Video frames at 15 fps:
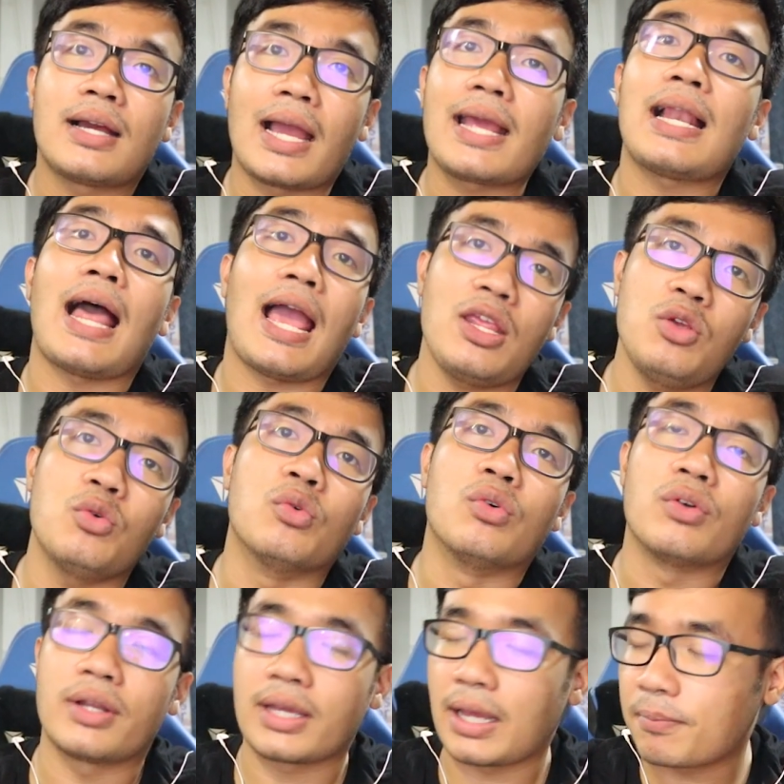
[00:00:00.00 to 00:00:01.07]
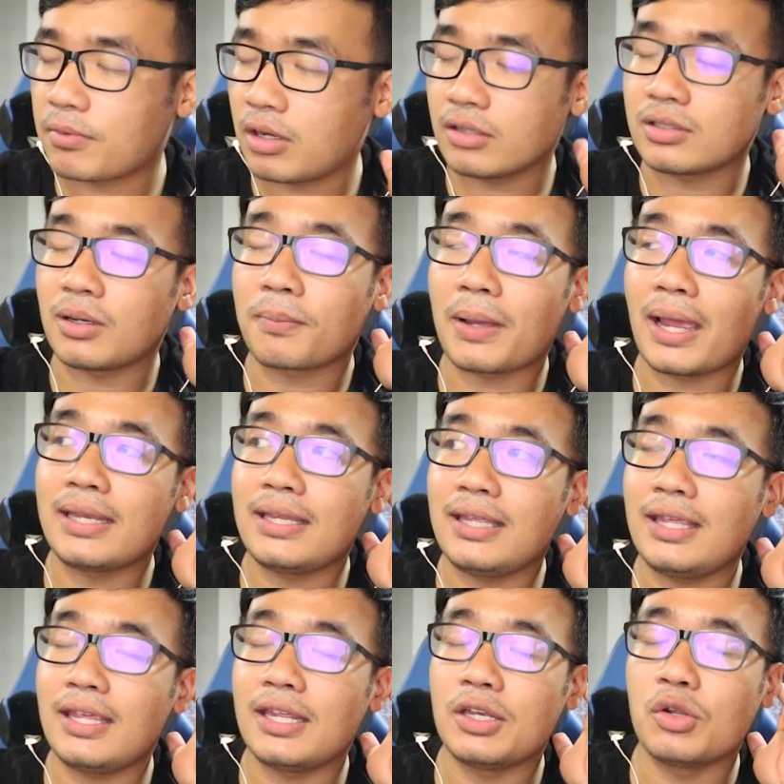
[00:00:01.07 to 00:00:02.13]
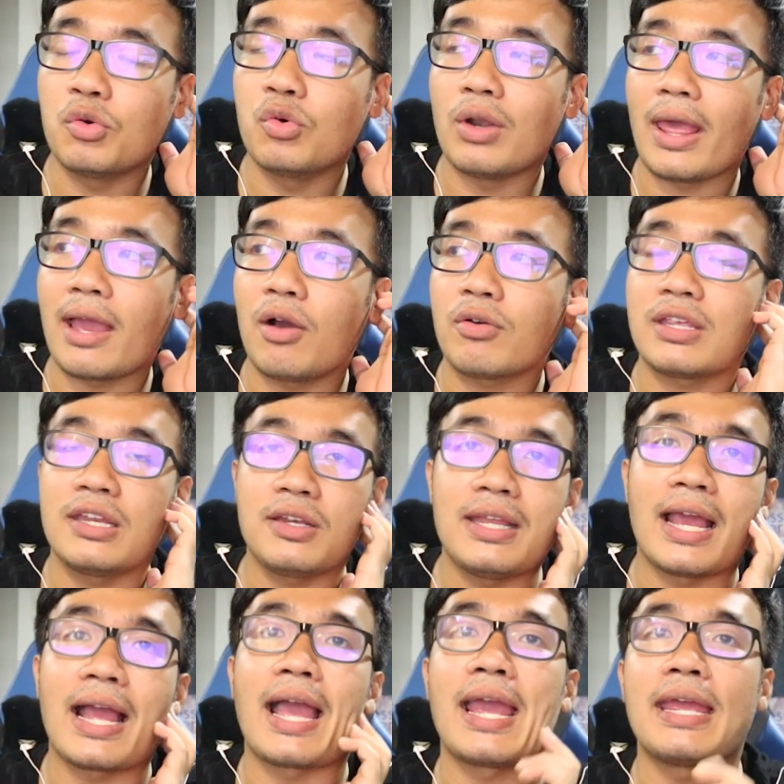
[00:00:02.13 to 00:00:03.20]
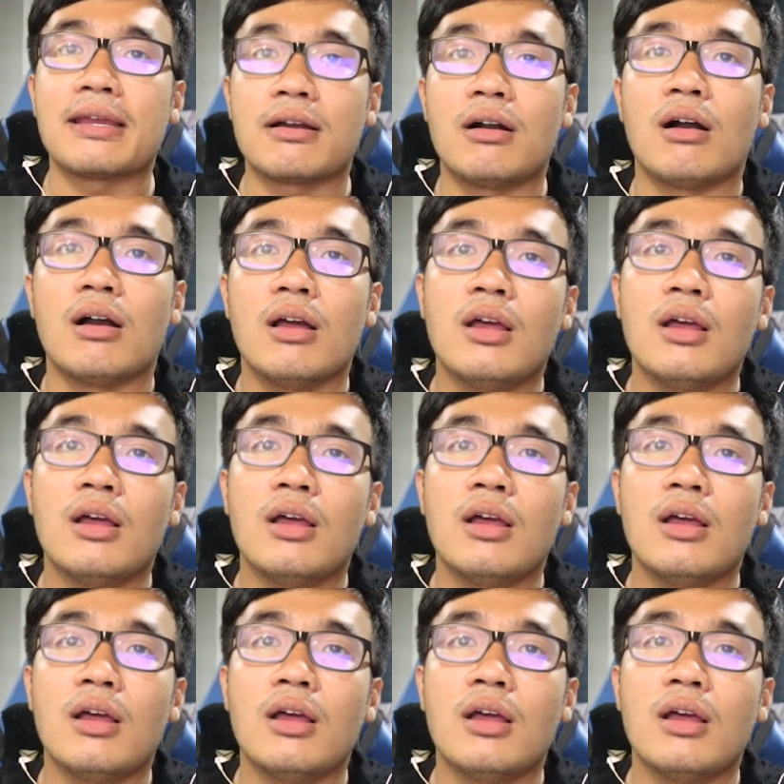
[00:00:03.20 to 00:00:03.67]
คล้ายๆ อยู่นะครับ ก็สำหรับใครที่ดูแล้วคิดยังไงก็